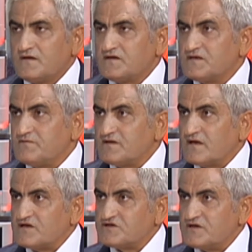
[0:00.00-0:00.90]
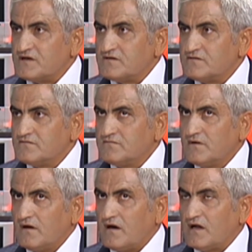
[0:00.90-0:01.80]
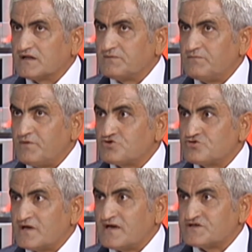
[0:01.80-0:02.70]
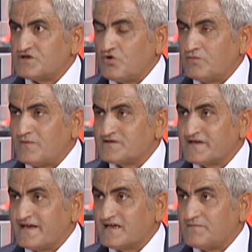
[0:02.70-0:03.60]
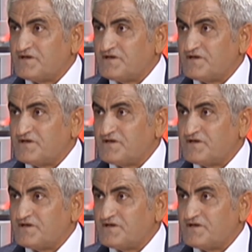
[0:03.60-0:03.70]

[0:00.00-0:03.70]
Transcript: 2000'den aşağı 6500'den aşağı olmaması gerekir.